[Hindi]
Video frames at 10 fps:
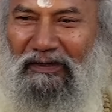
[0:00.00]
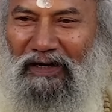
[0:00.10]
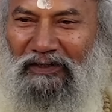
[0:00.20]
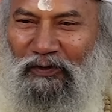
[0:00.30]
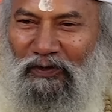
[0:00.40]
की
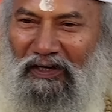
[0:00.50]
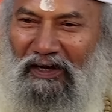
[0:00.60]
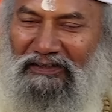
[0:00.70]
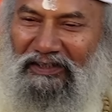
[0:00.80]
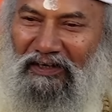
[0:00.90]
बात हो गया
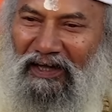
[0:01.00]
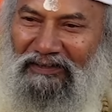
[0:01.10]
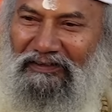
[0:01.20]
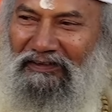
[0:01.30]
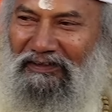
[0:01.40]

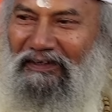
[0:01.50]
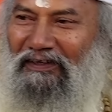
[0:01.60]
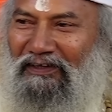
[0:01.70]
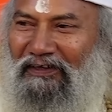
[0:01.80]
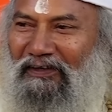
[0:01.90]
शिकायत
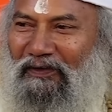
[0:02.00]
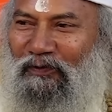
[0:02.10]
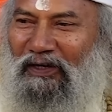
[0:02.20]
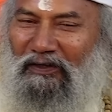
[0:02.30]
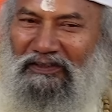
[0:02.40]

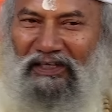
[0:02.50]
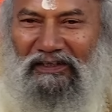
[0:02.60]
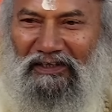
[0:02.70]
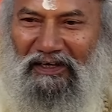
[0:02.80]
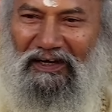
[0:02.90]
वह
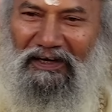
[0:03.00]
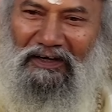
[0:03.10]
चल दिया